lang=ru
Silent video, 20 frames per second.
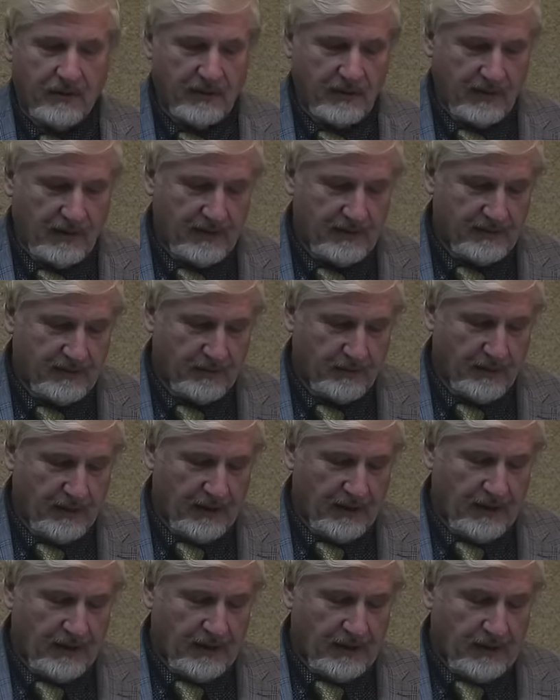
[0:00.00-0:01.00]
в английском.
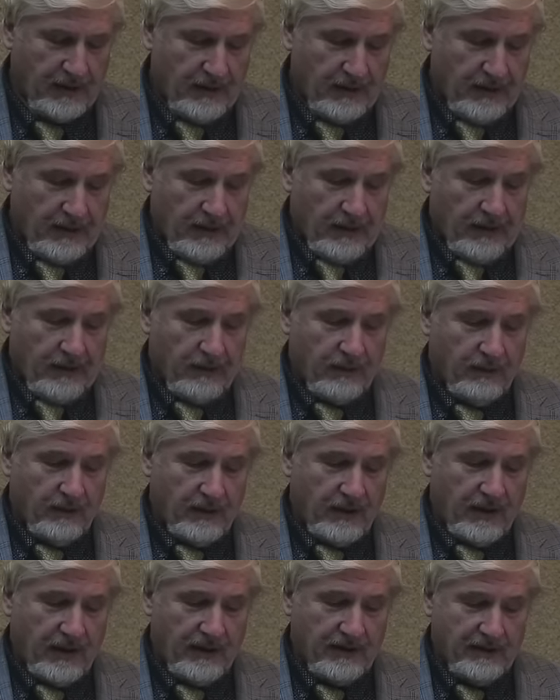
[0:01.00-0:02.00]
Но
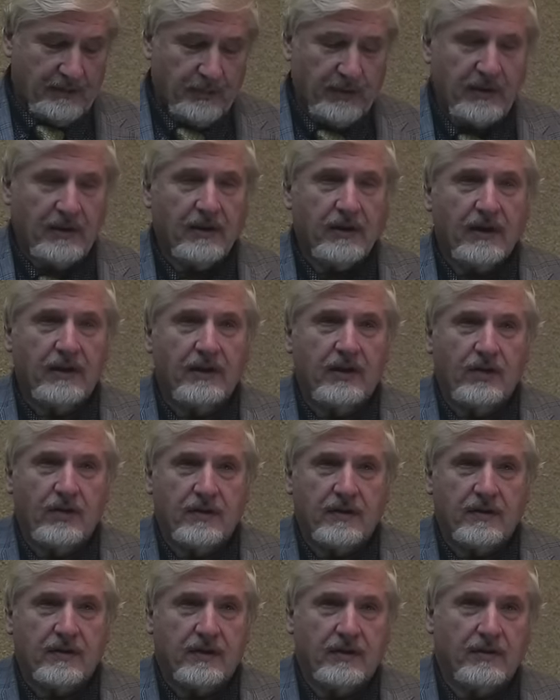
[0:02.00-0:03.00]
вот есть
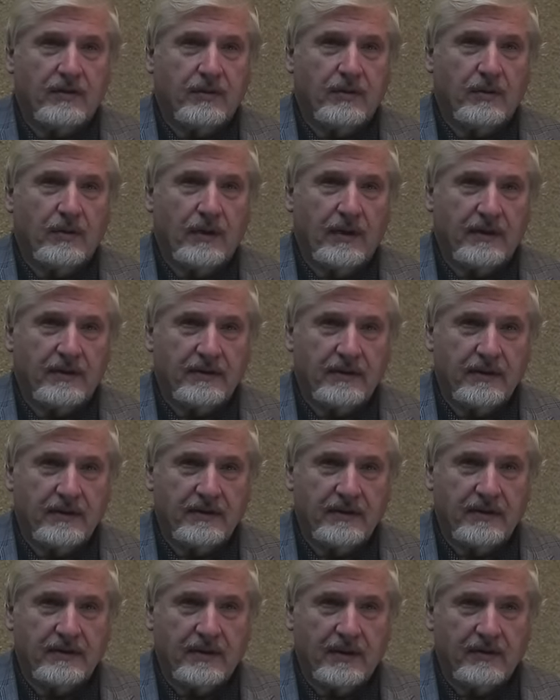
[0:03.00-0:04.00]
патологические ситуации.
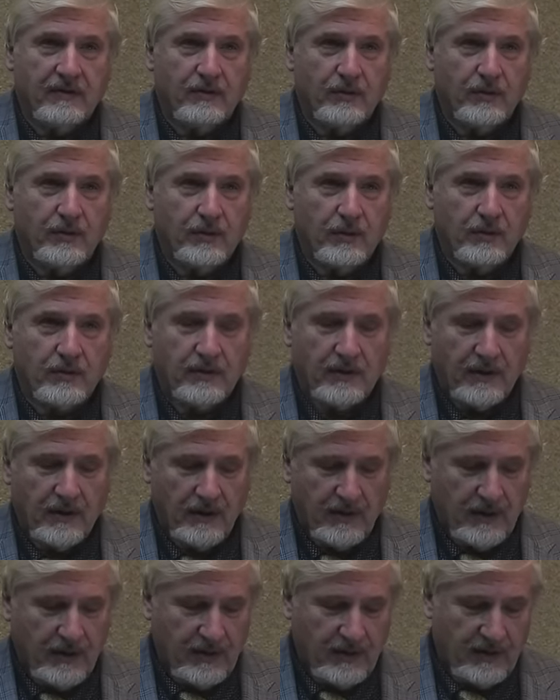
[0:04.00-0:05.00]
Здесь от
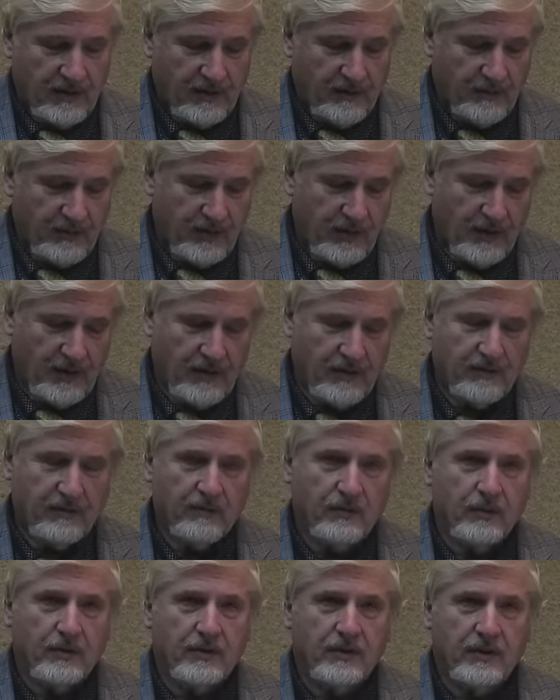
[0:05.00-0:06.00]
240 грамм до
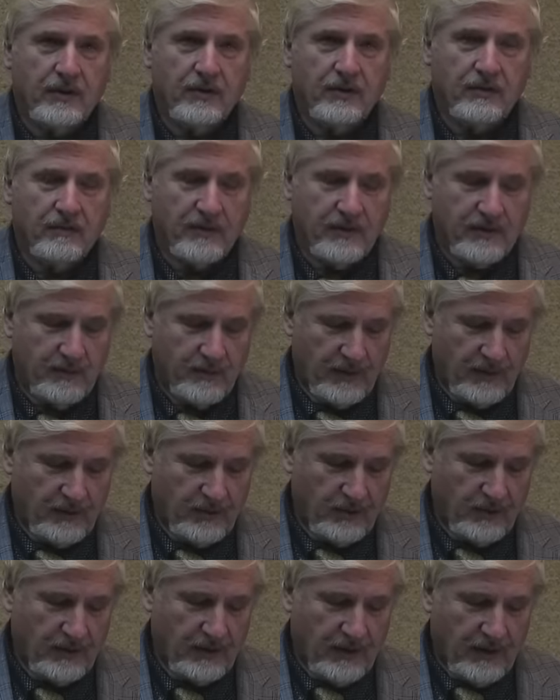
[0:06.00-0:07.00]

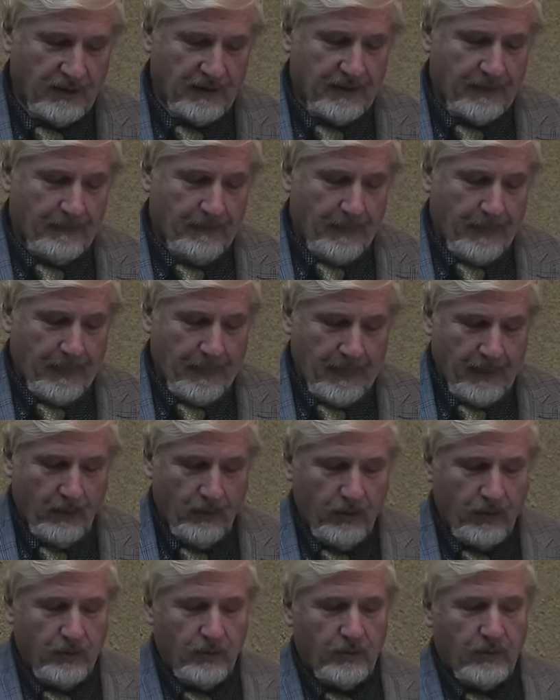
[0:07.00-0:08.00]
2800.
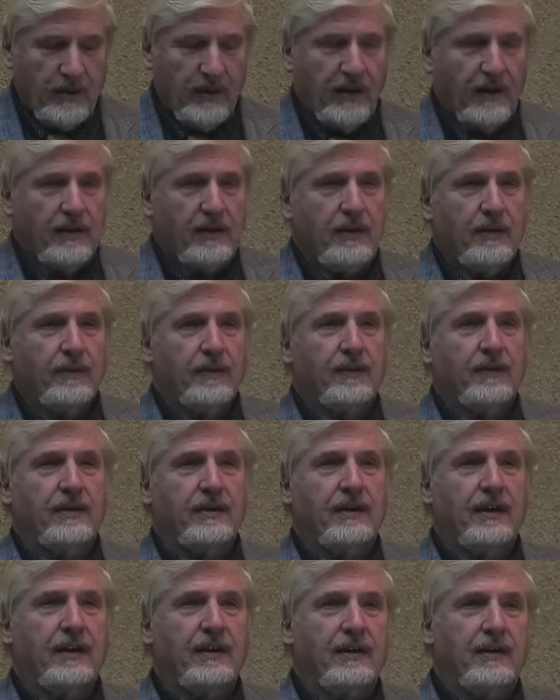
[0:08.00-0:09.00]
Ну и у гениев,
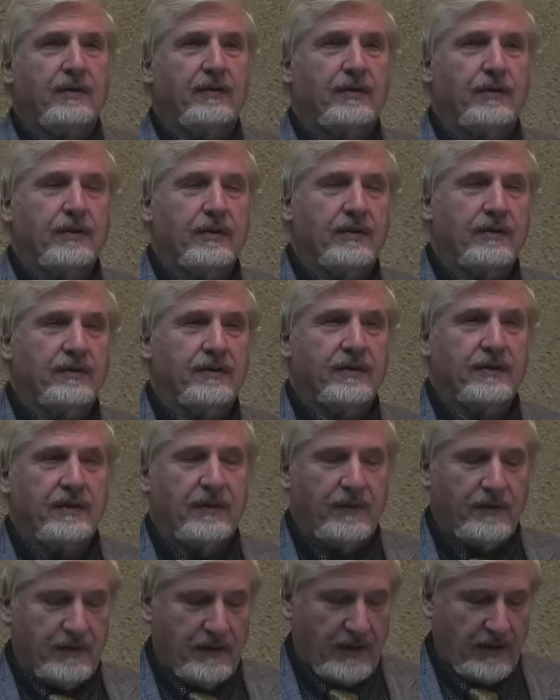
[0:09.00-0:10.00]
гениев вот
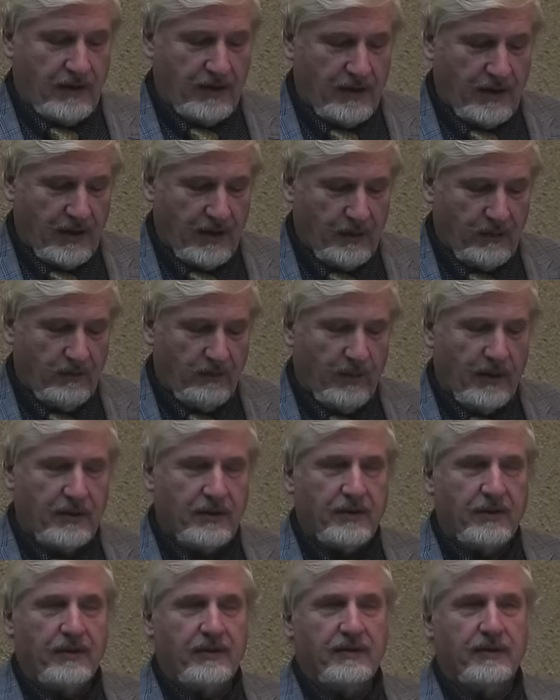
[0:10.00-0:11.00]
не встречают в
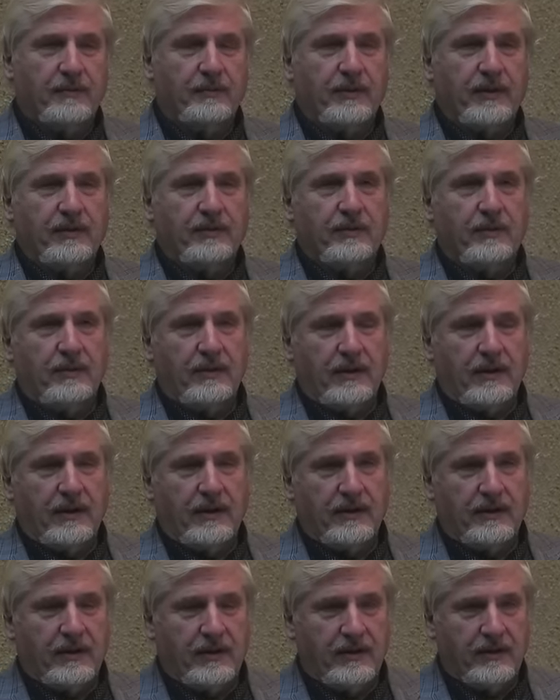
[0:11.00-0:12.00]
больших диапазонах,
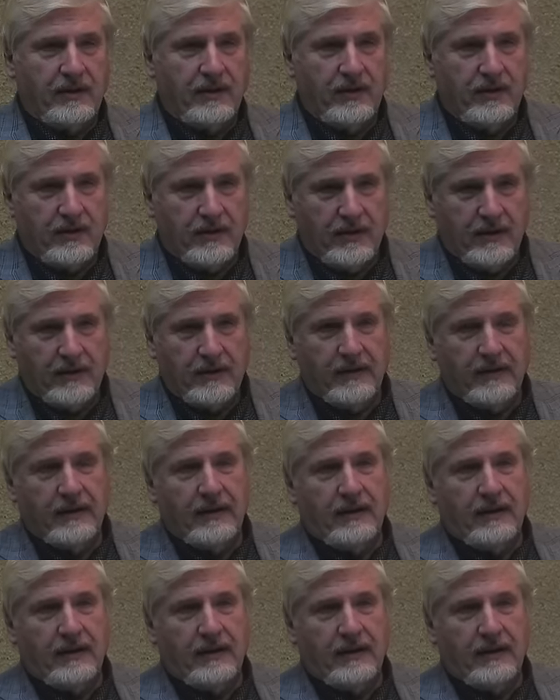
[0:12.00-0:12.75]
это 1000